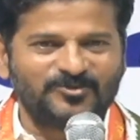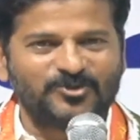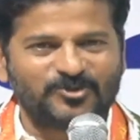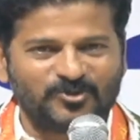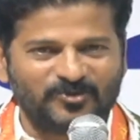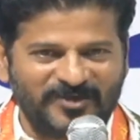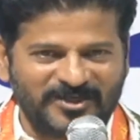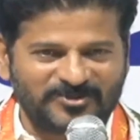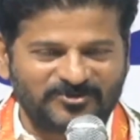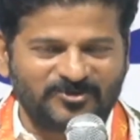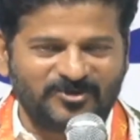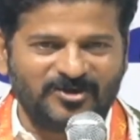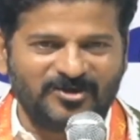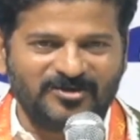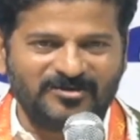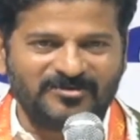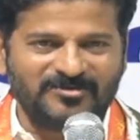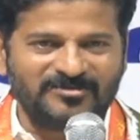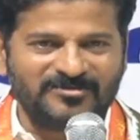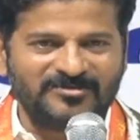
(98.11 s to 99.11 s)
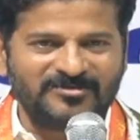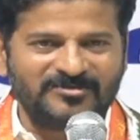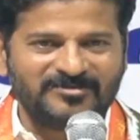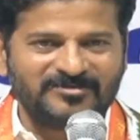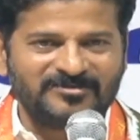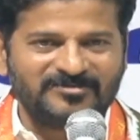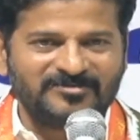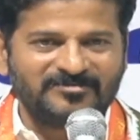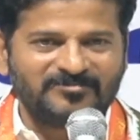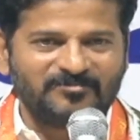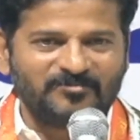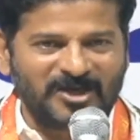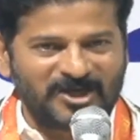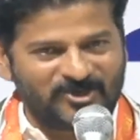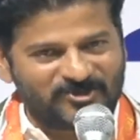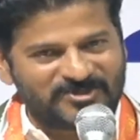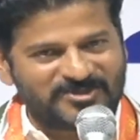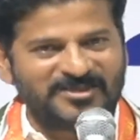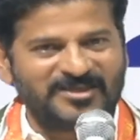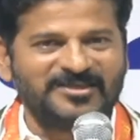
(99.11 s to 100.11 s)
గుర్తుపెట్టుకో
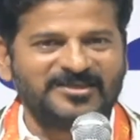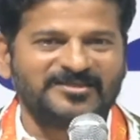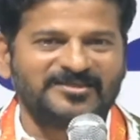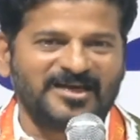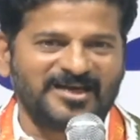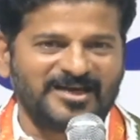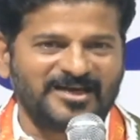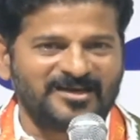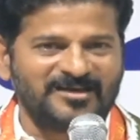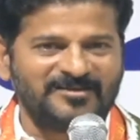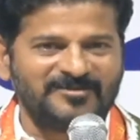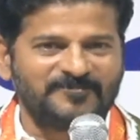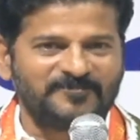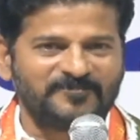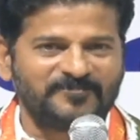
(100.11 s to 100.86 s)
మళ్ళీ వస్తా నీ దగ్గర